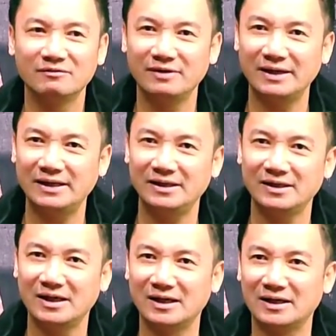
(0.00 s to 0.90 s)
vì
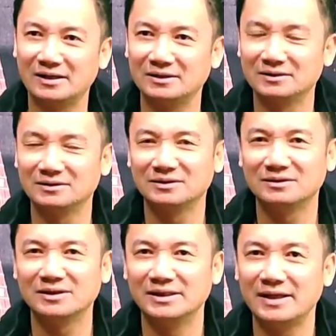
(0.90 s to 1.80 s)
à,
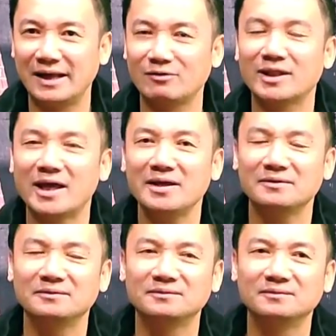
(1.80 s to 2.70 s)
người nghèo như thế
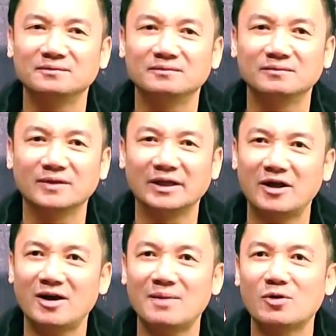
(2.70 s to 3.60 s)
thì
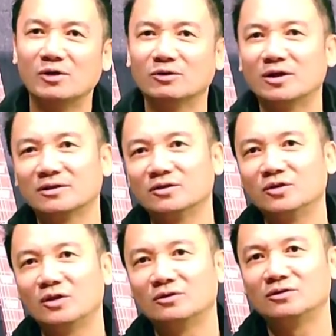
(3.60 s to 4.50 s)
đó là một điều thật
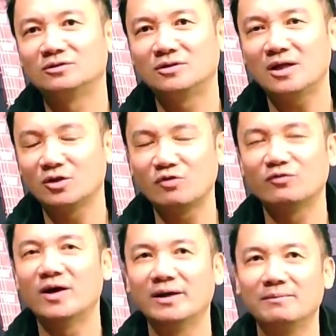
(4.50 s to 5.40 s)
rất là tuyệt
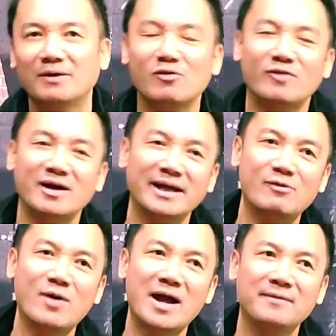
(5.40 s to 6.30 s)
vời mà quốc quả nghe
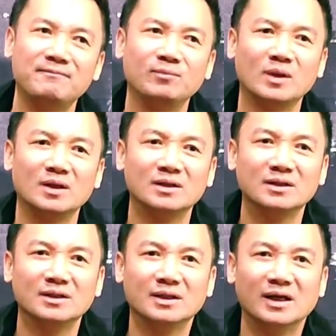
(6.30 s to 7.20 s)
qua
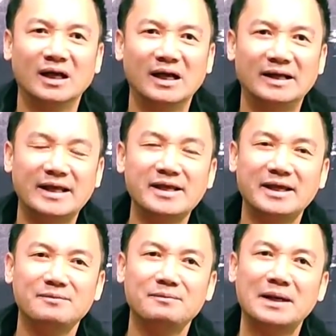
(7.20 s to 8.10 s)
à, dĩ
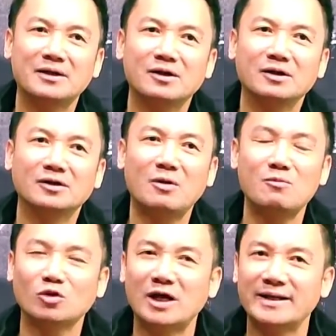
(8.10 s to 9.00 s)
nhiên mình trong
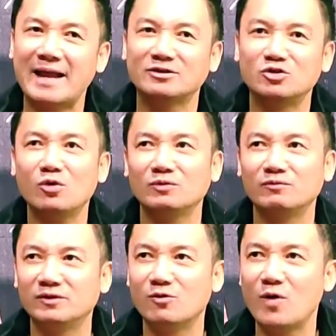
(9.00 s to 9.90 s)
một thời gian suốt
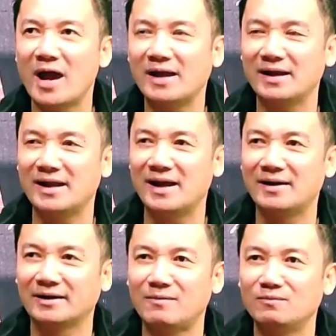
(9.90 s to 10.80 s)
vừa qua
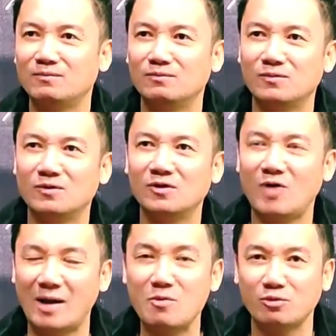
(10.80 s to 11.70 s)
là trong
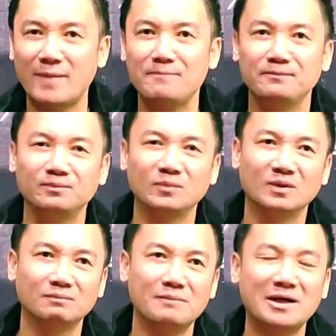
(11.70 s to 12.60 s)
khoảng một năm
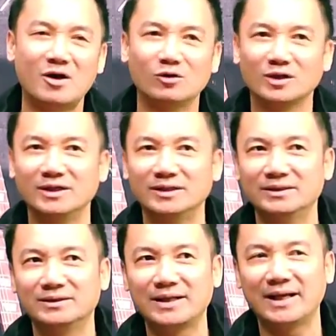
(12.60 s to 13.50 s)
bắt đầu
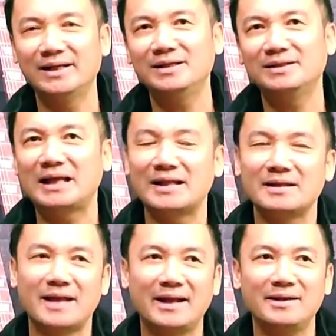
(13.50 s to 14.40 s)
từ cái tháng
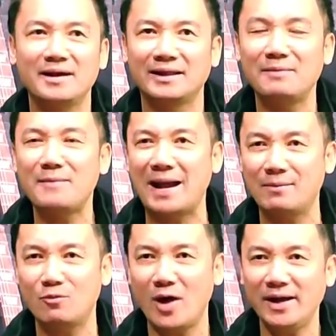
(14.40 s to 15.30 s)
tháng tháng à, tháng 3
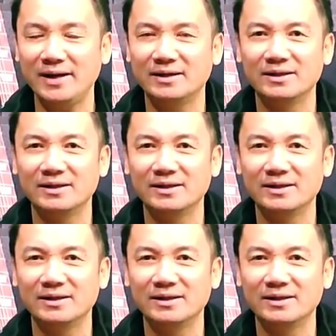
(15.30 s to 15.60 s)
năm ngoái